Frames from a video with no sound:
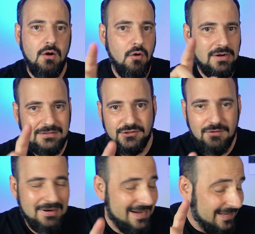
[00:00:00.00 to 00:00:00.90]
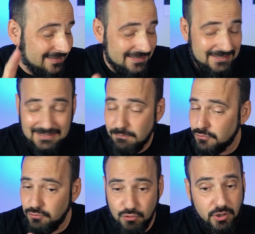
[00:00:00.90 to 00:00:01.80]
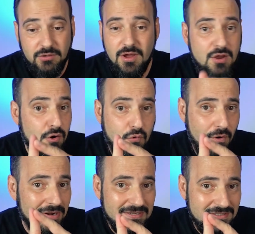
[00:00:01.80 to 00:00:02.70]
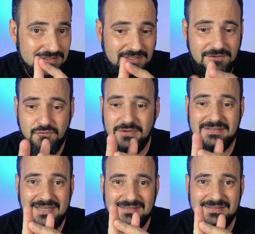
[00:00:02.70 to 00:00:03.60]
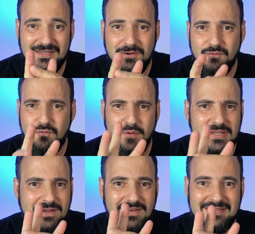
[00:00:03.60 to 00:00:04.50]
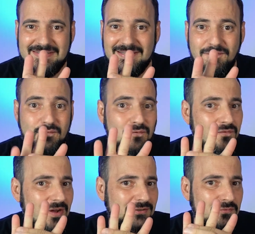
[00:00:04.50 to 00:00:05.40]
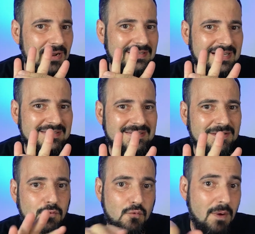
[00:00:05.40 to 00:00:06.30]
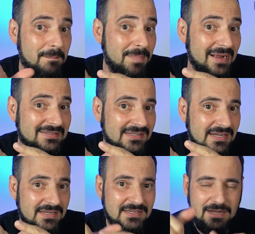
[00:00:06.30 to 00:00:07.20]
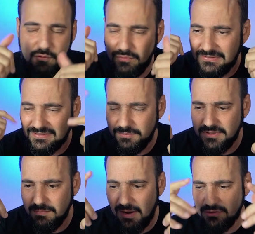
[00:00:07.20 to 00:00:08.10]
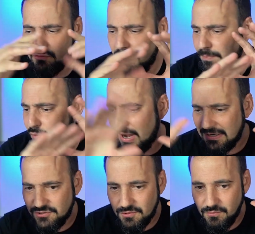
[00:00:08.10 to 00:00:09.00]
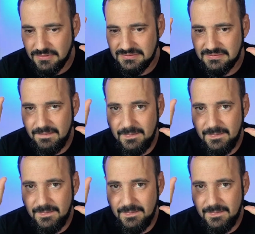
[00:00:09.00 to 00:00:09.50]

Olha só, caceta tá muito doido. Com origem, com inserção, com inervação, com vascularização, com a parte clínica, com exame de imagem, com uma porrada de coisa.